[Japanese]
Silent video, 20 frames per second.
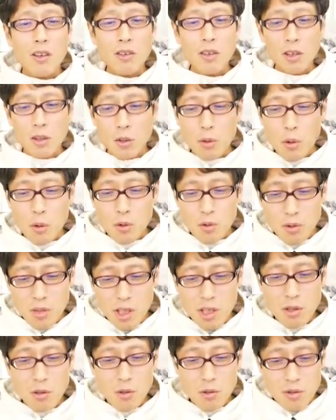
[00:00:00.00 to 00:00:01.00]
で、ろく
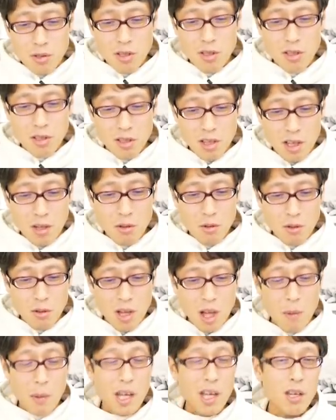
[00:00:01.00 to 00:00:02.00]
にんのうち結
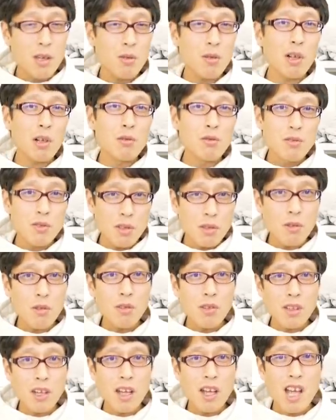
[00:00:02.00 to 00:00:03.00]
構やばい人が映り
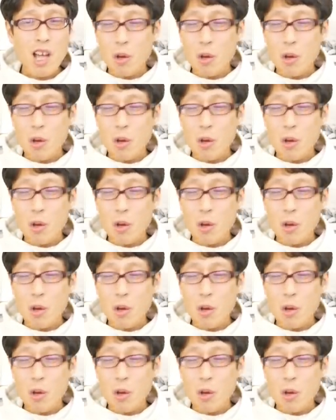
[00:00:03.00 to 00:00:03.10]
込んで、